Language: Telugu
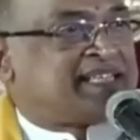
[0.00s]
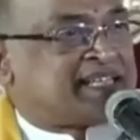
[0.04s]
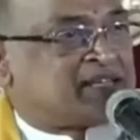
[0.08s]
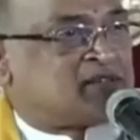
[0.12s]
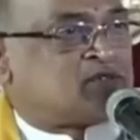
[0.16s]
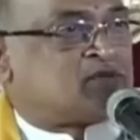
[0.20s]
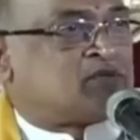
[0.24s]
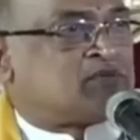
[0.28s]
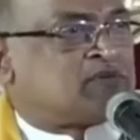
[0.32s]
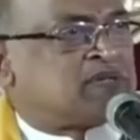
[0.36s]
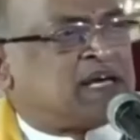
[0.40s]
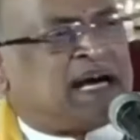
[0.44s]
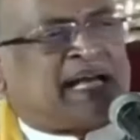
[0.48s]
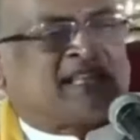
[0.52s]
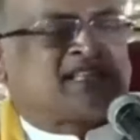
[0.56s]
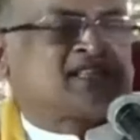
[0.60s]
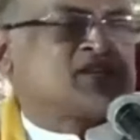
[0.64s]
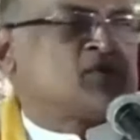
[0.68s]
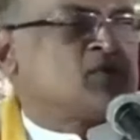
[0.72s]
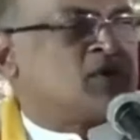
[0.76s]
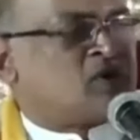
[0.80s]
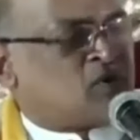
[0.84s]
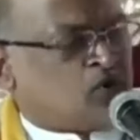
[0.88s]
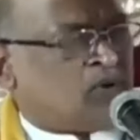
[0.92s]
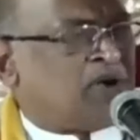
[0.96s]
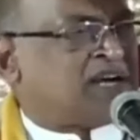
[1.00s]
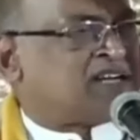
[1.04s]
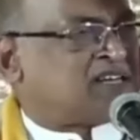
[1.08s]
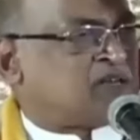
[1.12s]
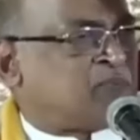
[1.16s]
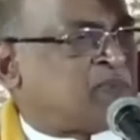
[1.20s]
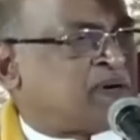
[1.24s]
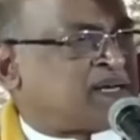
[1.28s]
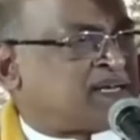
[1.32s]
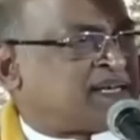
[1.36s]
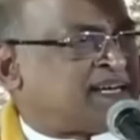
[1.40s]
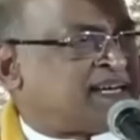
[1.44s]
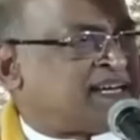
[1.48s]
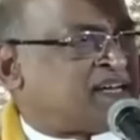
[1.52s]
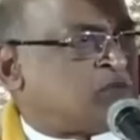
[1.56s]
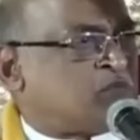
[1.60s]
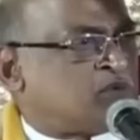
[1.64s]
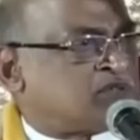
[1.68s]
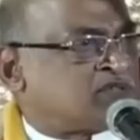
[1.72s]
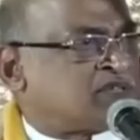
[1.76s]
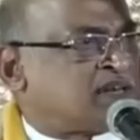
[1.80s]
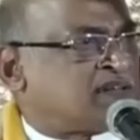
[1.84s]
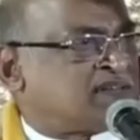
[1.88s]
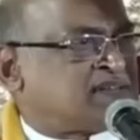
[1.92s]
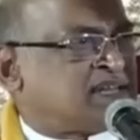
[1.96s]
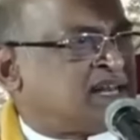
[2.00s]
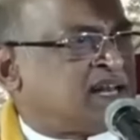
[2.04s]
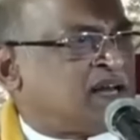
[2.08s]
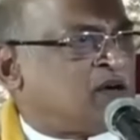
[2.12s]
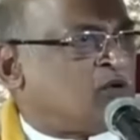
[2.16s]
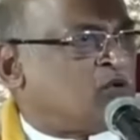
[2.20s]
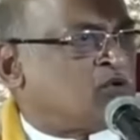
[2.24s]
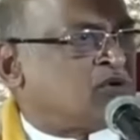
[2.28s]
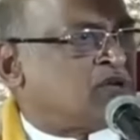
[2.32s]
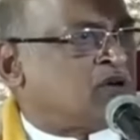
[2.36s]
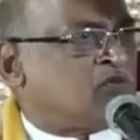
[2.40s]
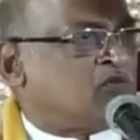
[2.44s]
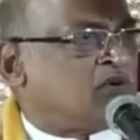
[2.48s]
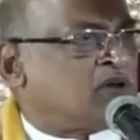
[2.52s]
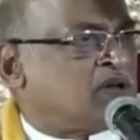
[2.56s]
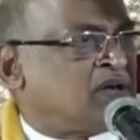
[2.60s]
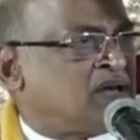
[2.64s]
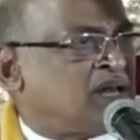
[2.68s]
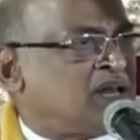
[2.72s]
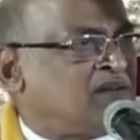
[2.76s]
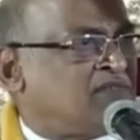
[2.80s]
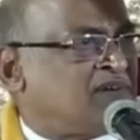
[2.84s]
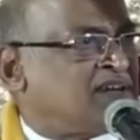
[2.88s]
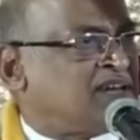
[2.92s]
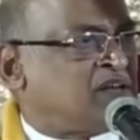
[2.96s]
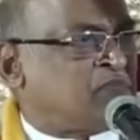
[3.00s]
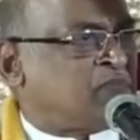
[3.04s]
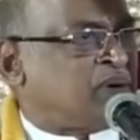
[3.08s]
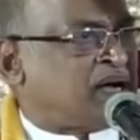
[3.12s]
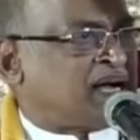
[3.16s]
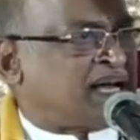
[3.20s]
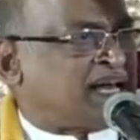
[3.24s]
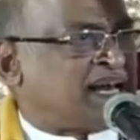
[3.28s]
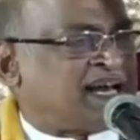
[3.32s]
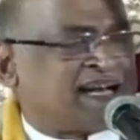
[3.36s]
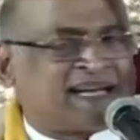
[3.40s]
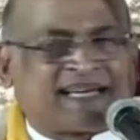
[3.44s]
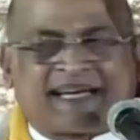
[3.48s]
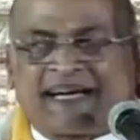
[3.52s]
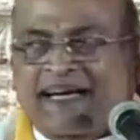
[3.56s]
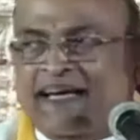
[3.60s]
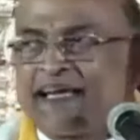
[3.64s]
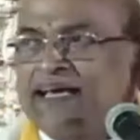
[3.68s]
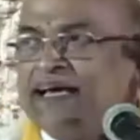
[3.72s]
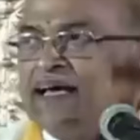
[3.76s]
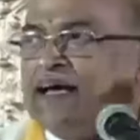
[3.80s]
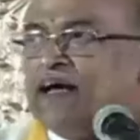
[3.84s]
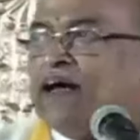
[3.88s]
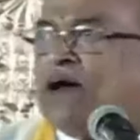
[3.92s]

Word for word: ఆ శక్తి ఉంది అంతవరకు అట్టిపెట్టండి ముసలితనాలు యవనాలు అవన్నీ పక్కనెట్టండి